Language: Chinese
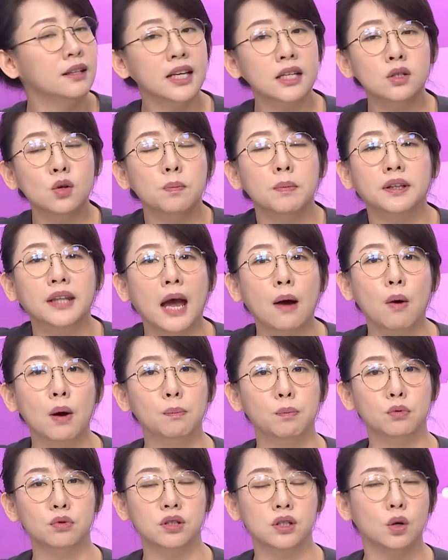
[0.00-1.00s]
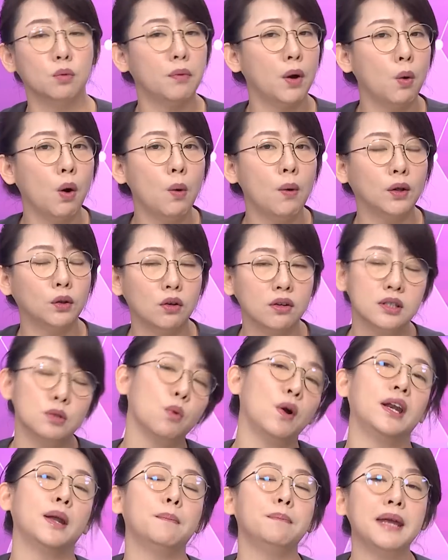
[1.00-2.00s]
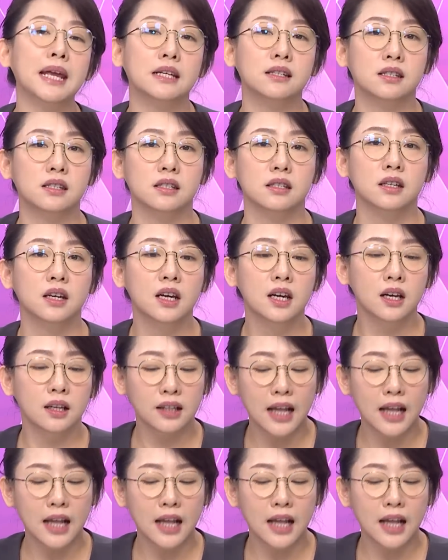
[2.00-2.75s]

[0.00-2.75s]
但是我们台湾不是，我们往往都是为了面子。